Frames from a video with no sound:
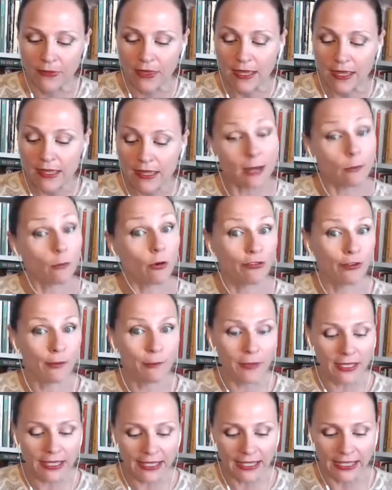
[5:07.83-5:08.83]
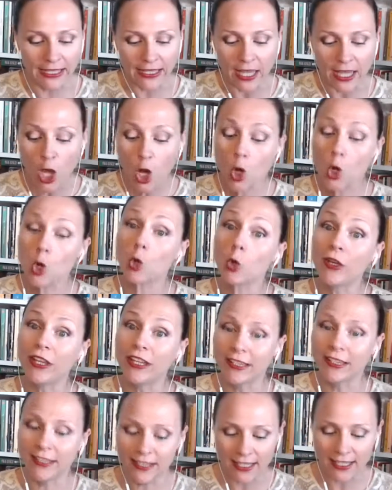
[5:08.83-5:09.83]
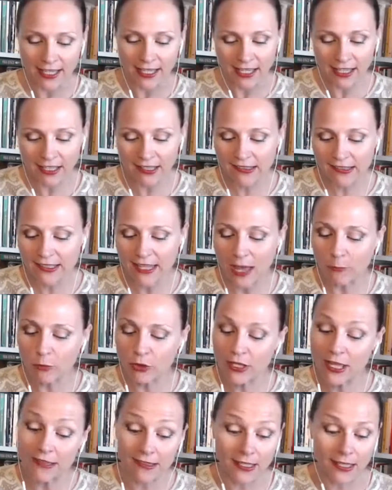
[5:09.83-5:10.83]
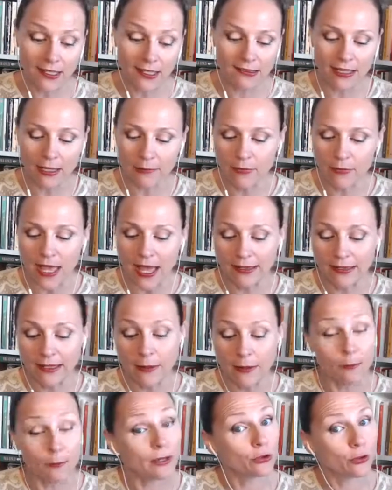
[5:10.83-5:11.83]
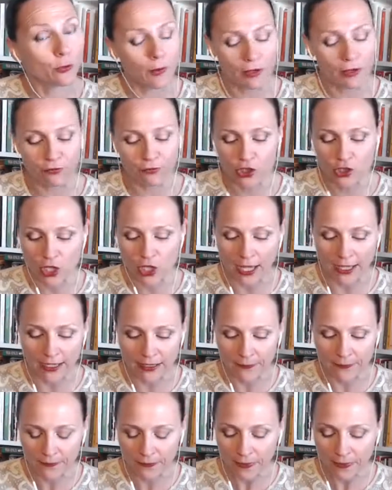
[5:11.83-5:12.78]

Siamo femminili, quindi rischiamo di essere scambiate per superficiali.